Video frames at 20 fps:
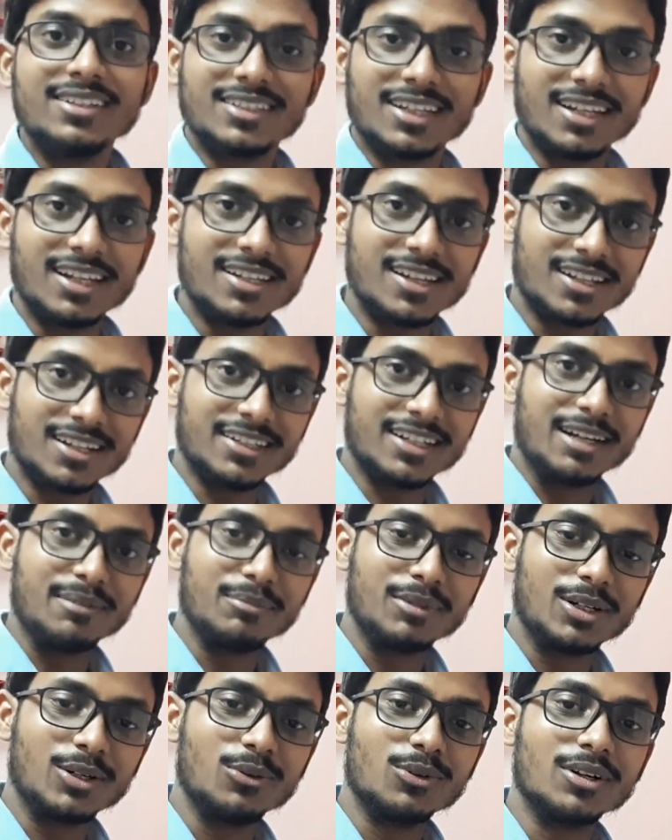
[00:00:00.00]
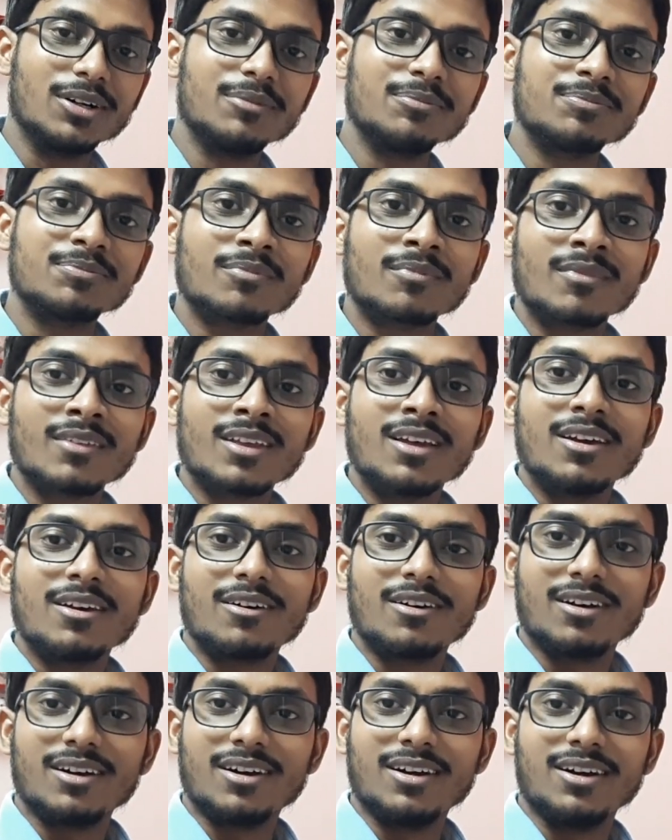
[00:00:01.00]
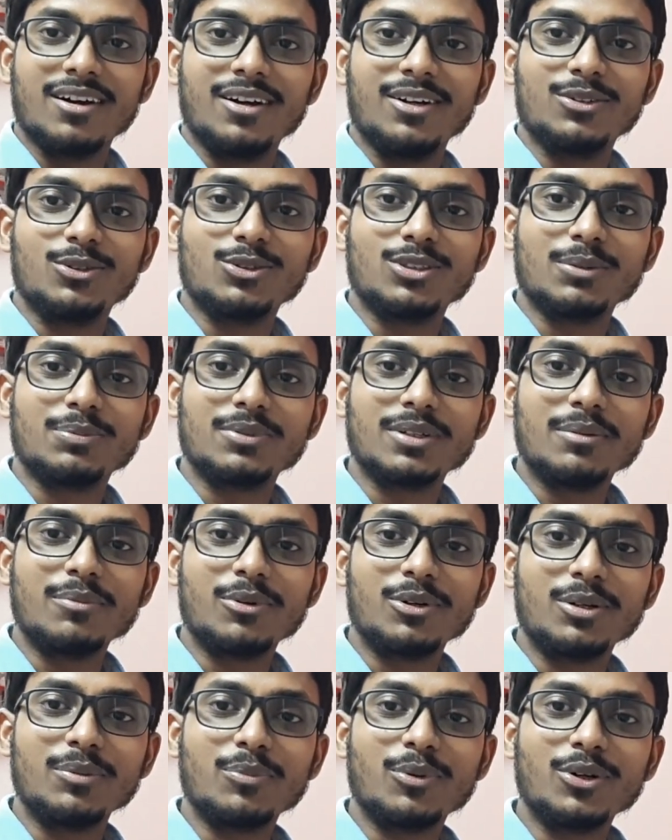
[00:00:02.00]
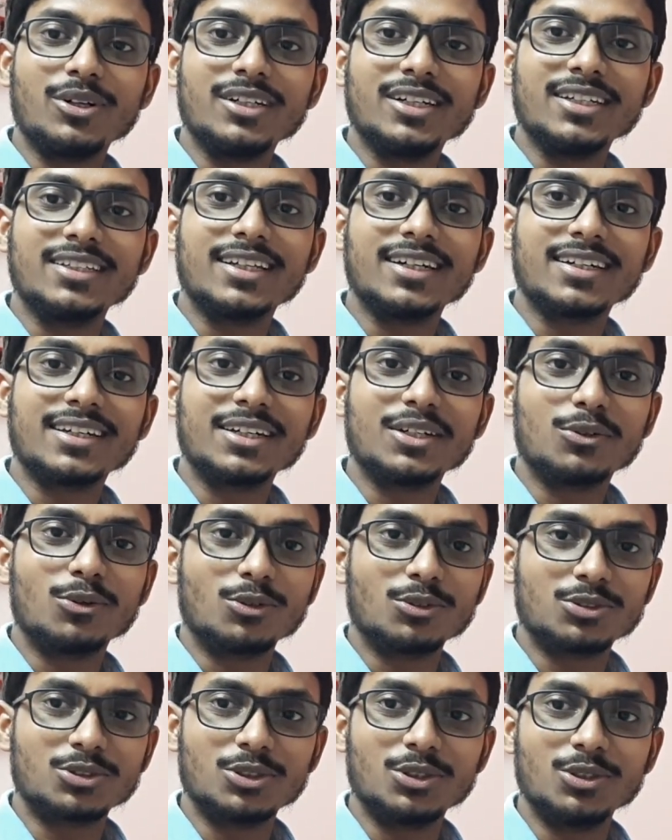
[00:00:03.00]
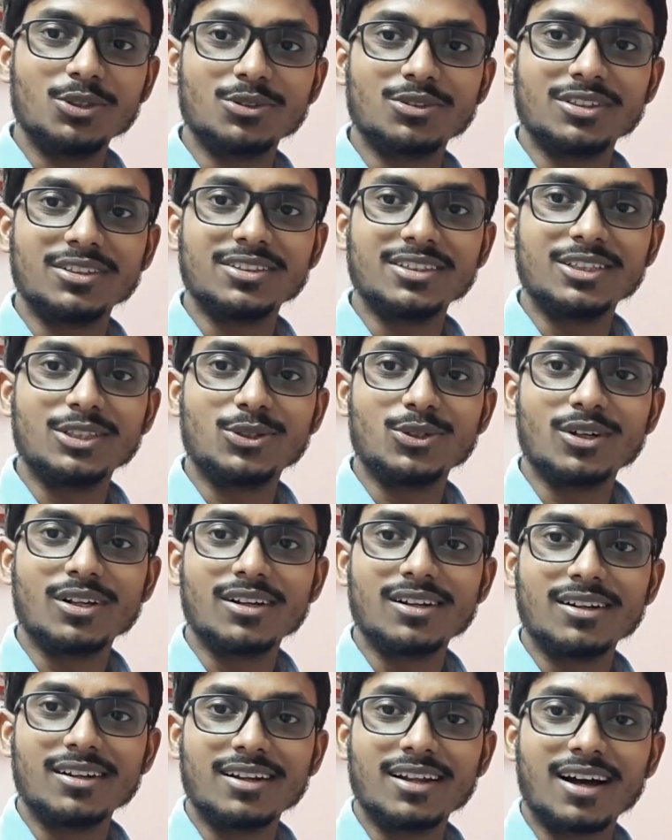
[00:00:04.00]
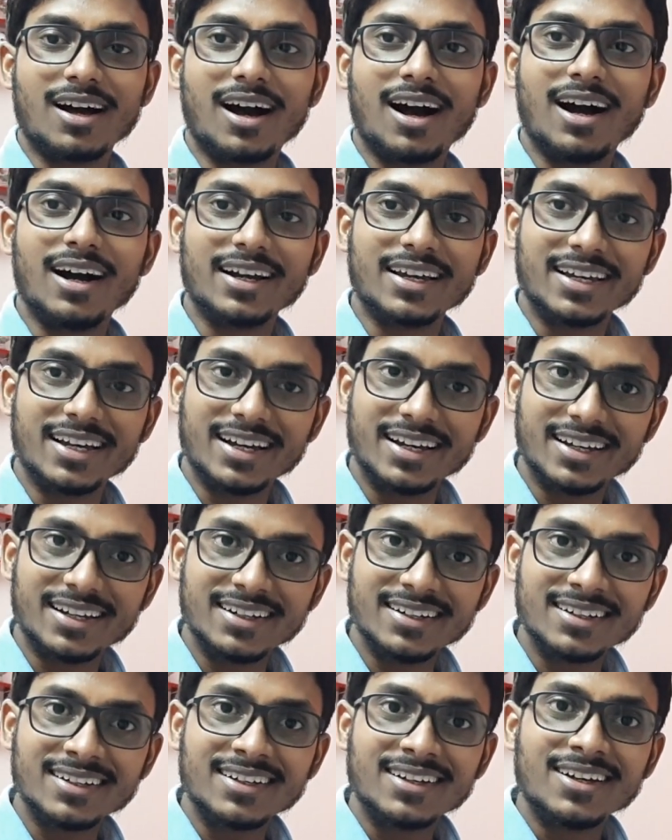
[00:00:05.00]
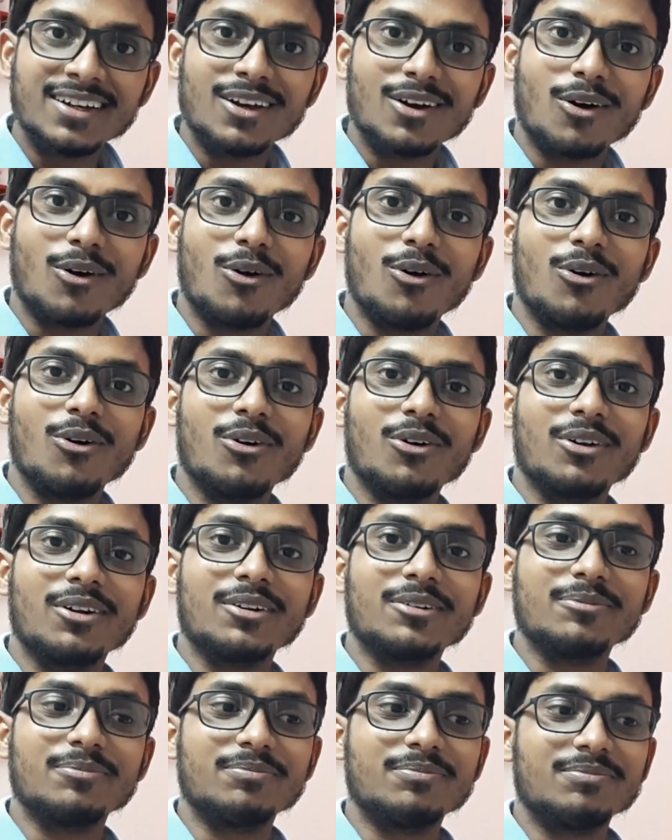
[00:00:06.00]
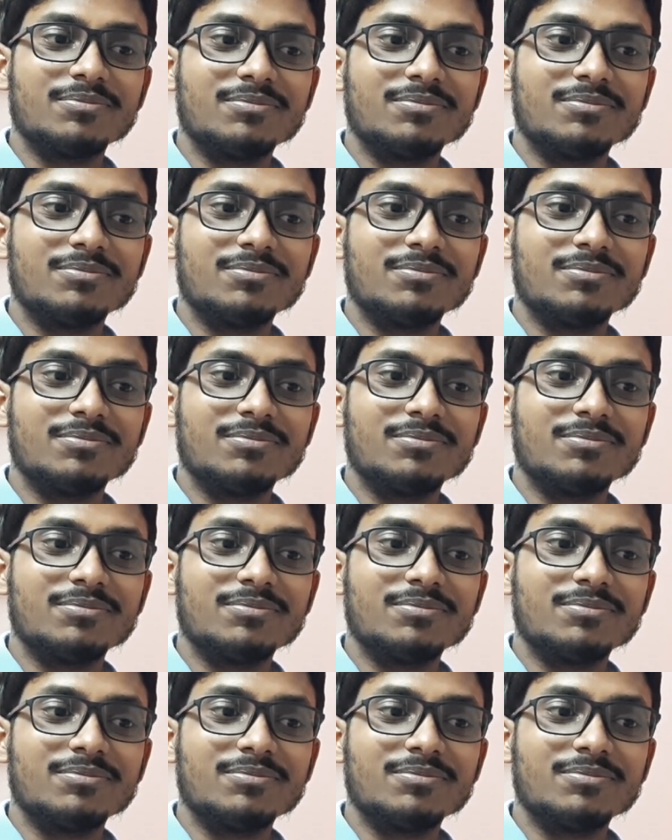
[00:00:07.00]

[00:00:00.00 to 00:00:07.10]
चलिए ज़्यादा टाइम नहीं लूँगा तो सबसे इम्पोर्टेंट पॉइंट ये था कि कोक स्टूडियो सीज़न ट्वेल्व आ गया है और